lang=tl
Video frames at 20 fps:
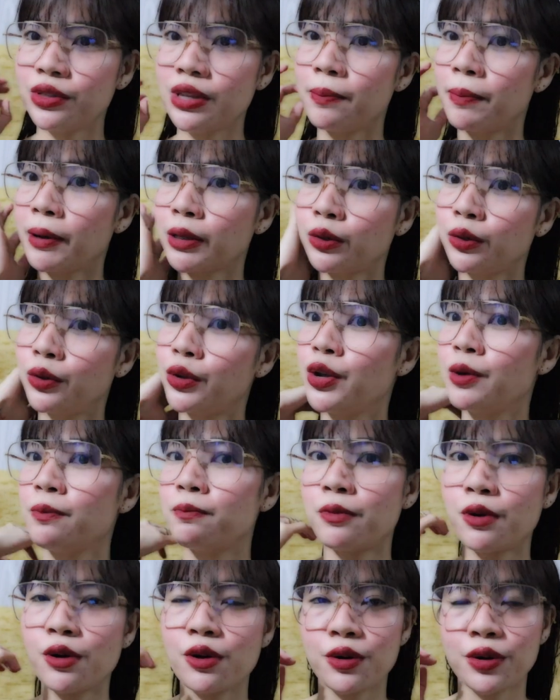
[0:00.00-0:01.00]
Hindi pa tuwi
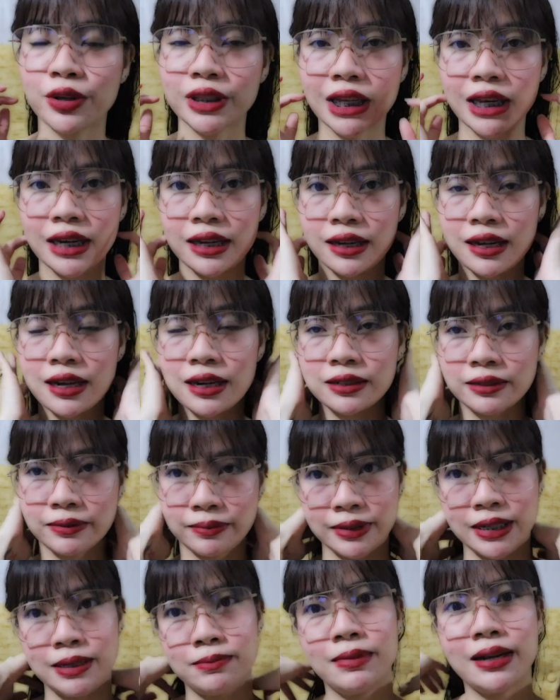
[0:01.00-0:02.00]
yung buho ko talagang
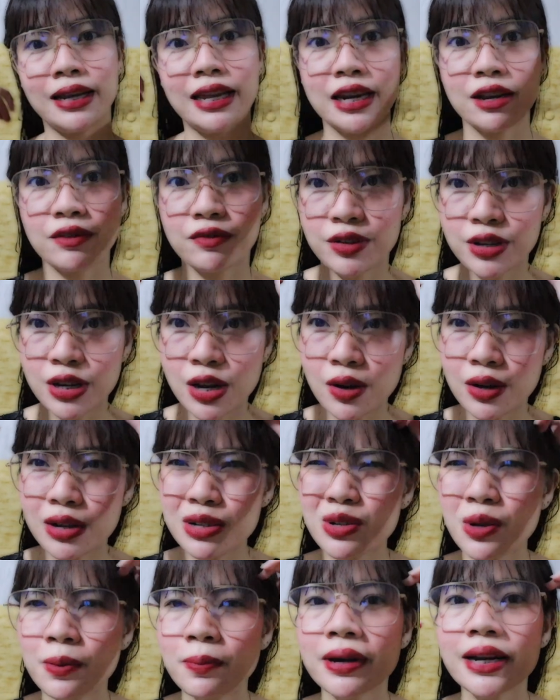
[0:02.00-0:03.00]
mag-review na ako.
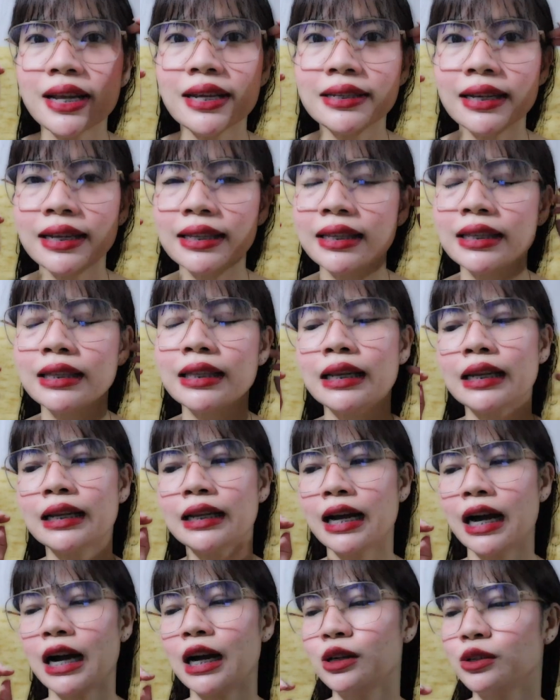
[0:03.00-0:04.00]
Kasi sobrang excited
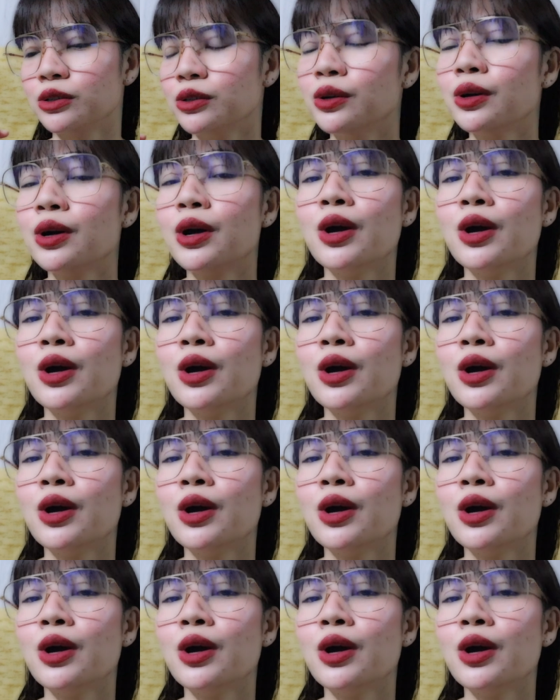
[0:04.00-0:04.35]
talaga ako.